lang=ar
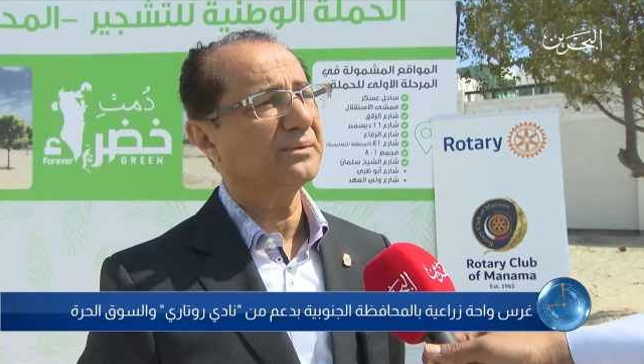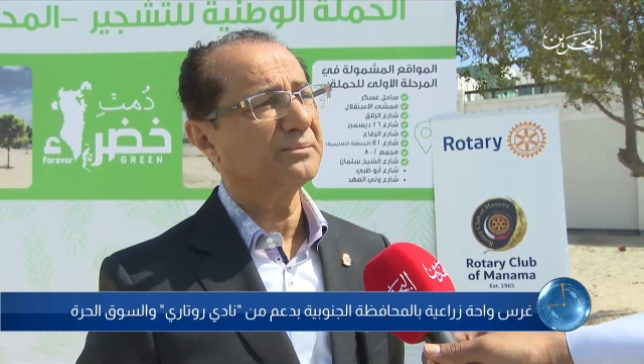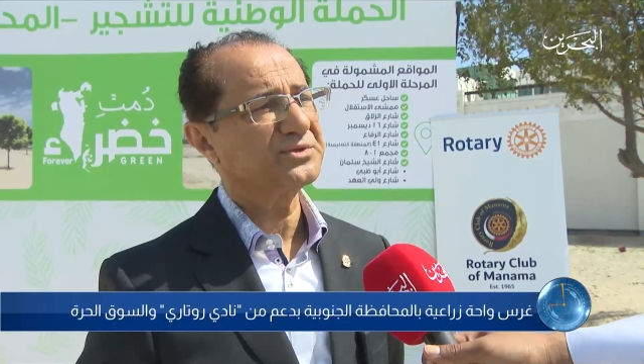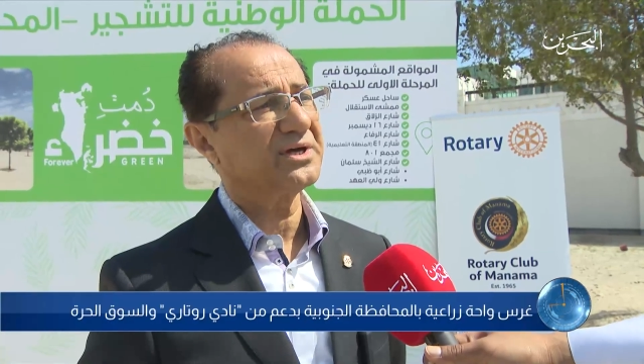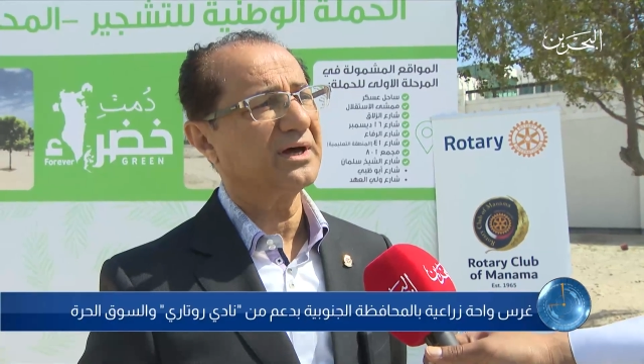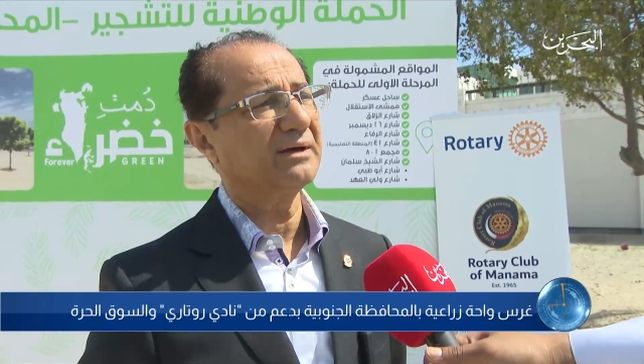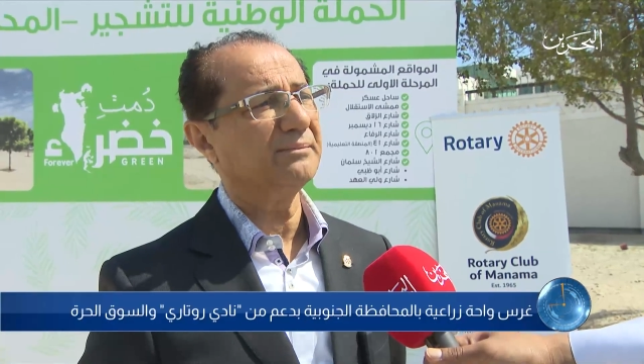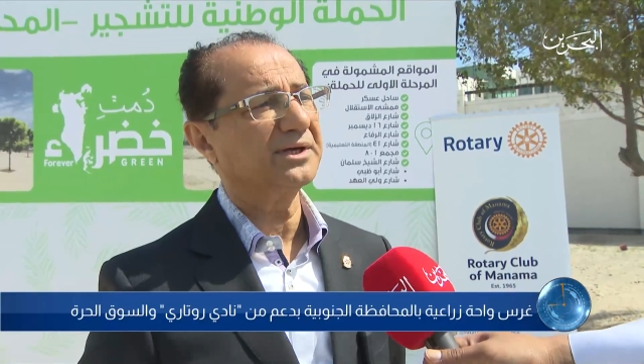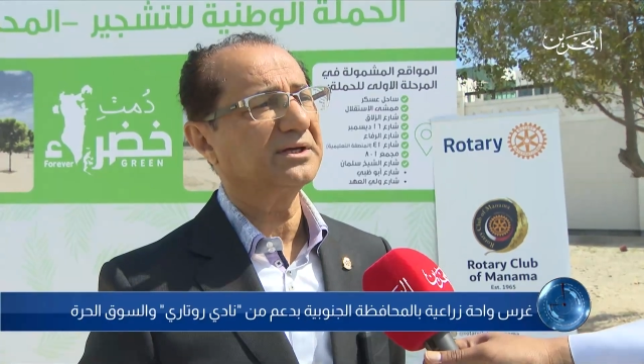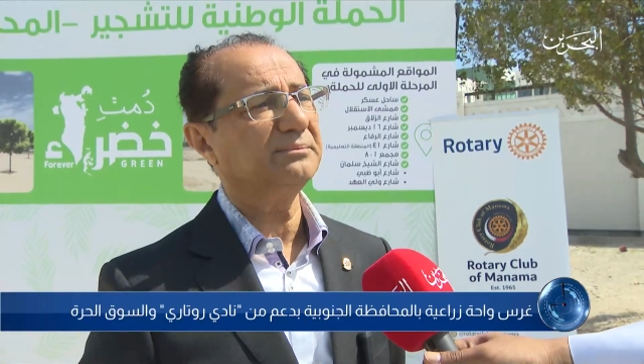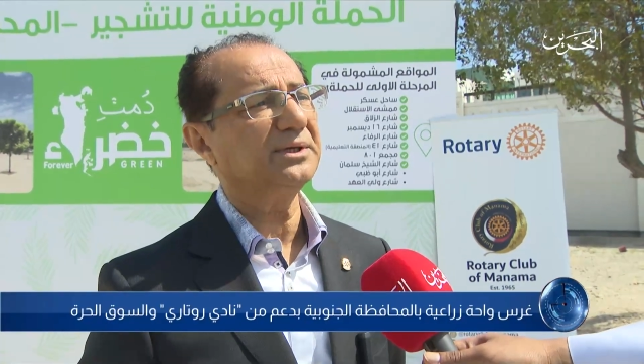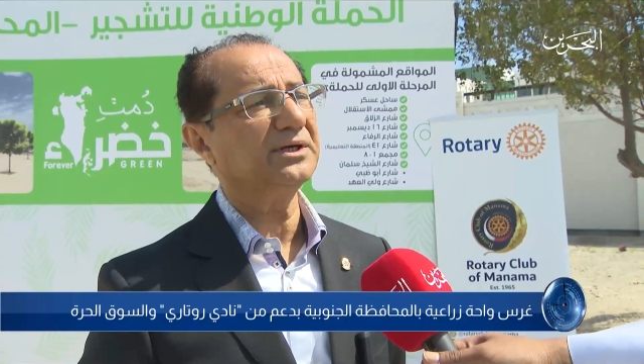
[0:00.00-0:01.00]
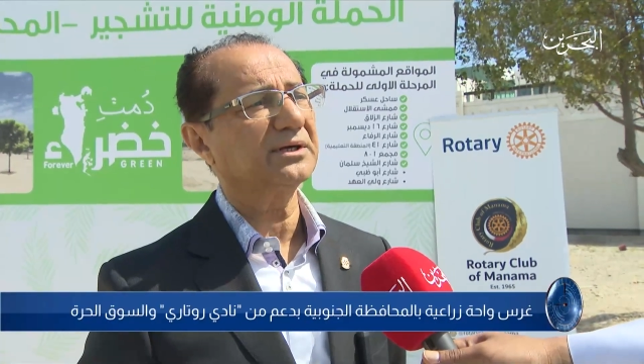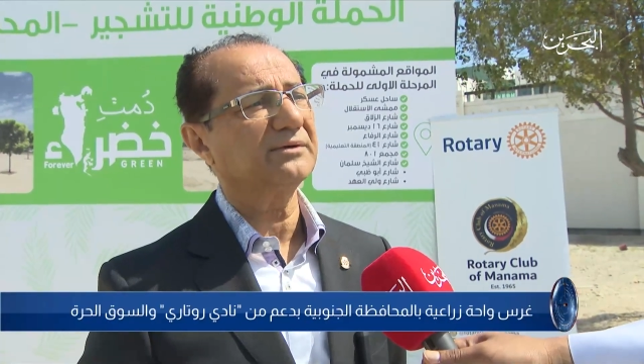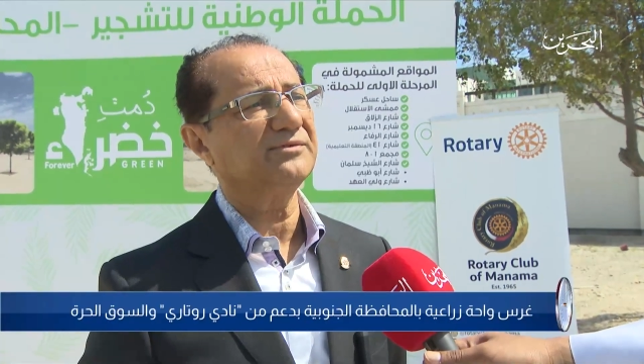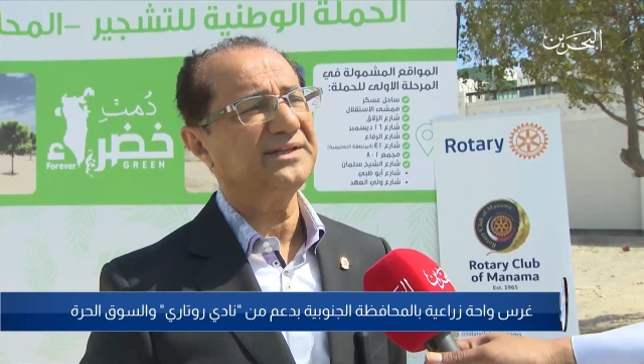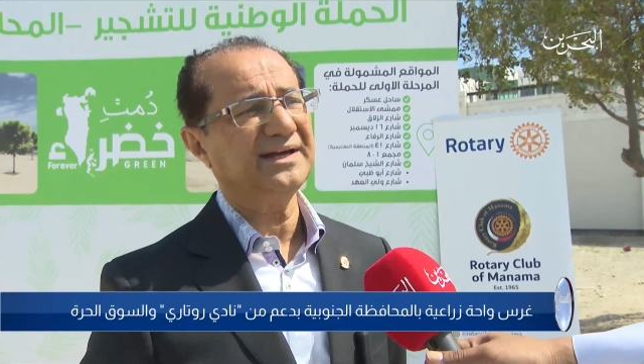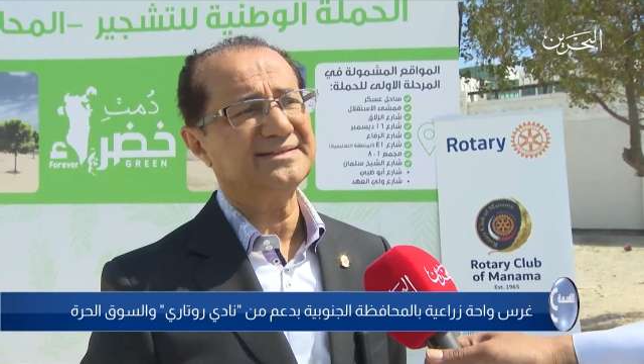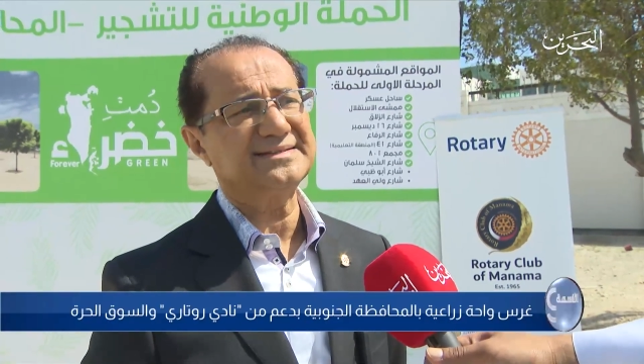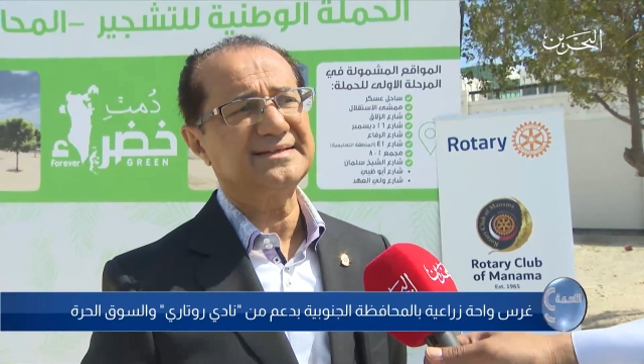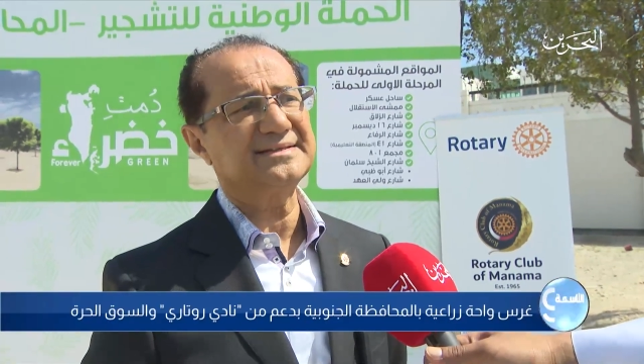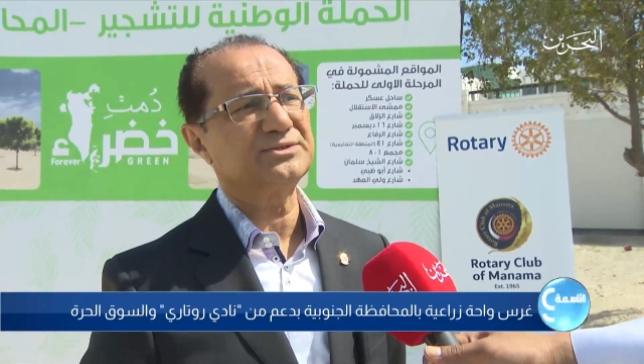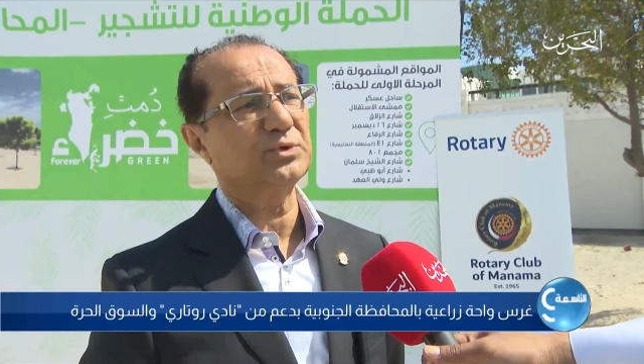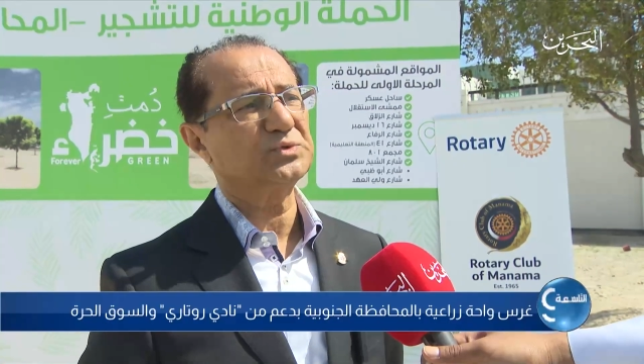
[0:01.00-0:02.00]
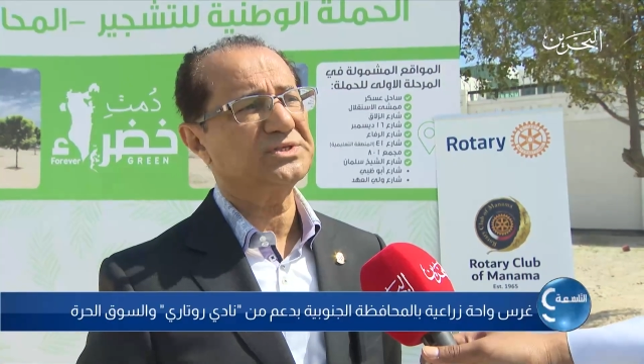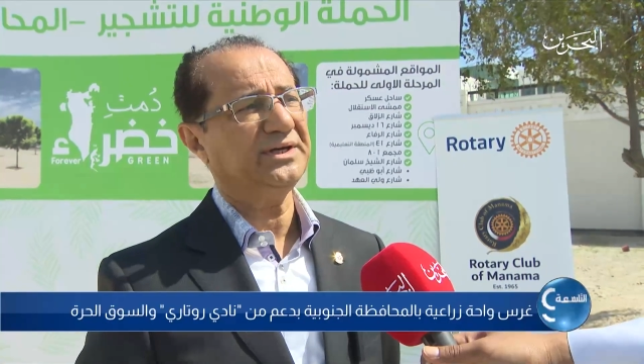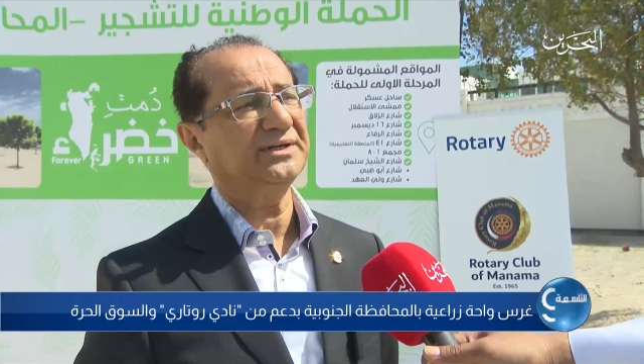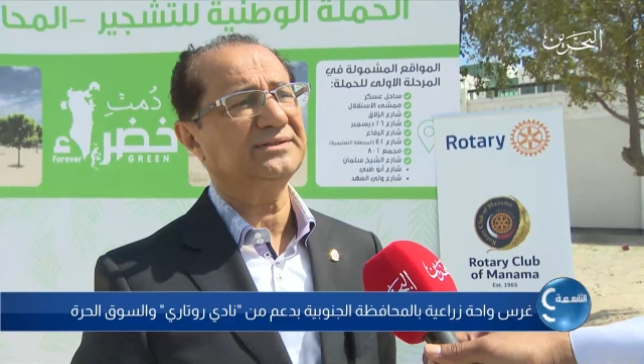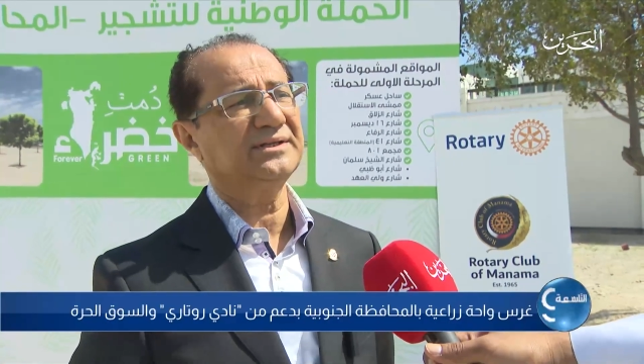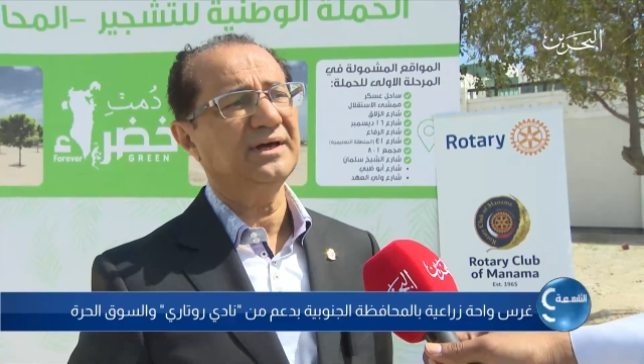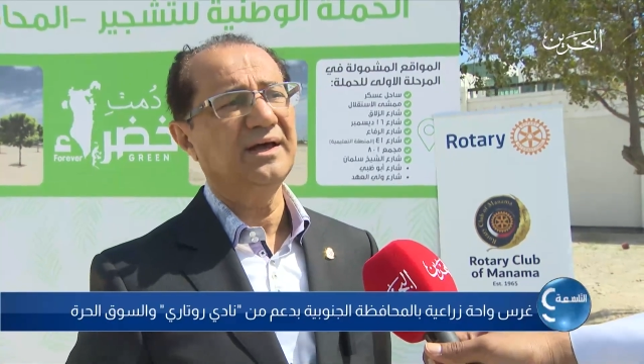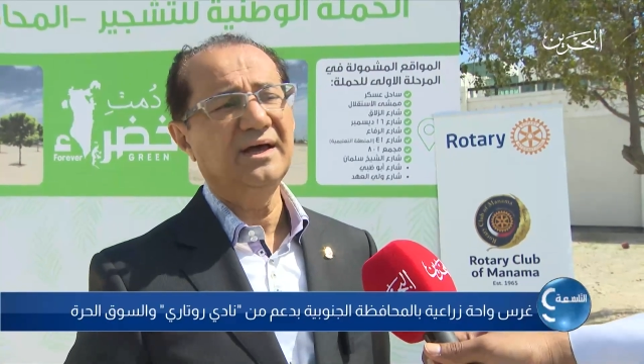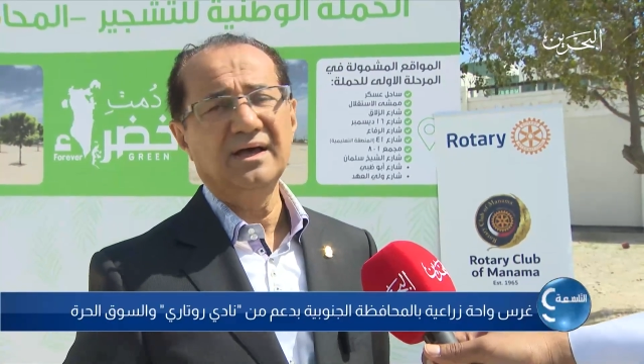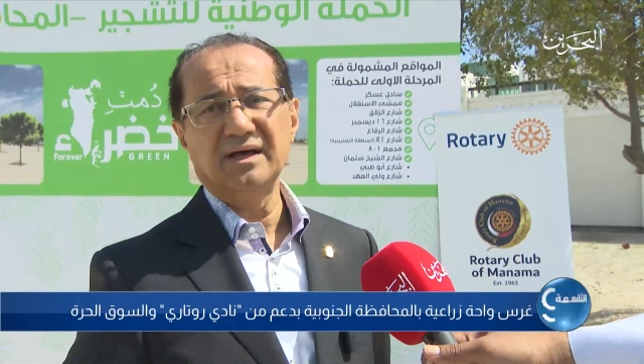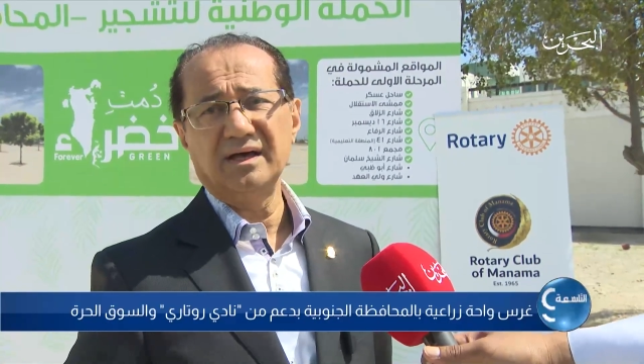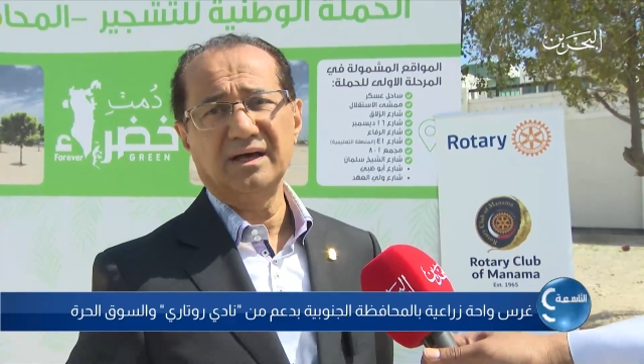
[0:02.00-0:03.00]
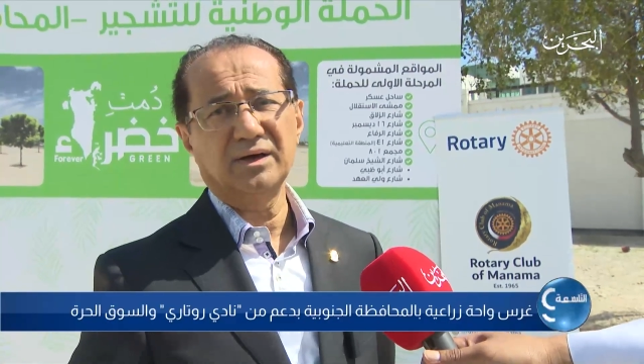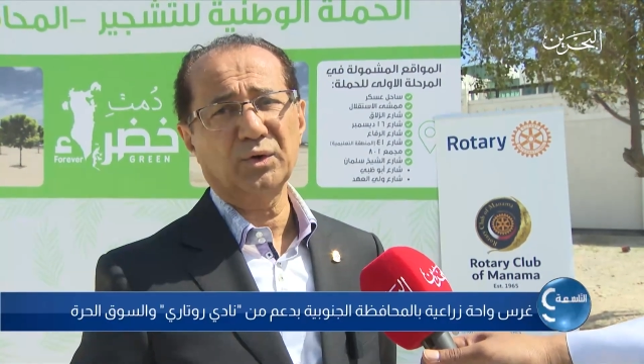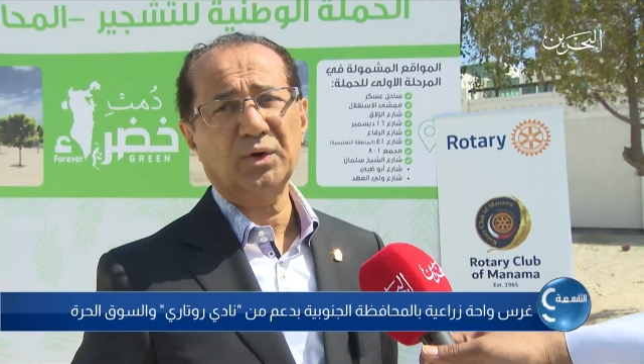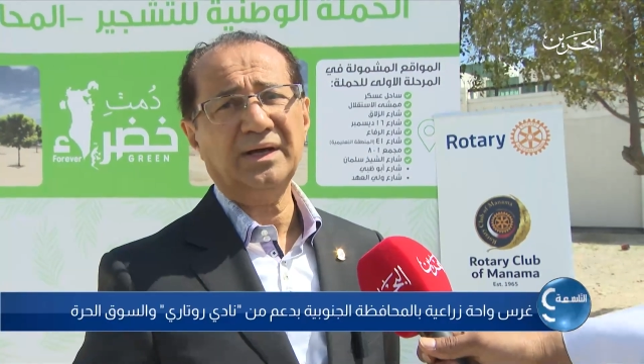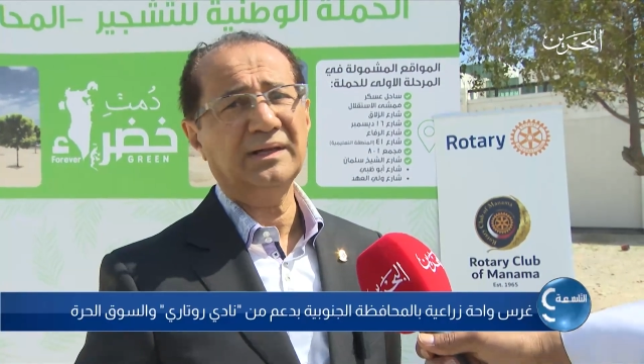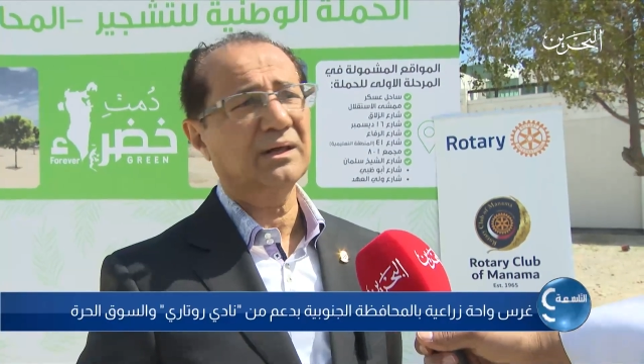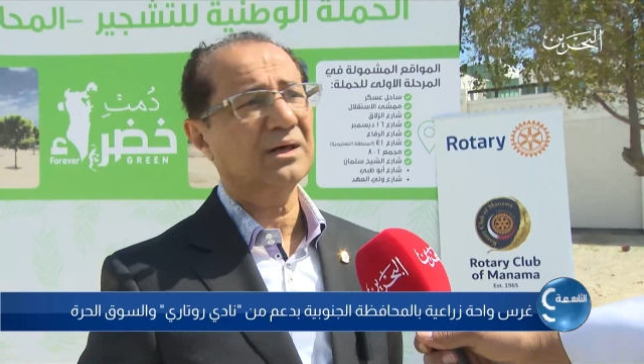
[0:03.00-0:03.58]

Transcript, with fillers: مساهمه كبيره في تعزيز توسعه آه، رقعة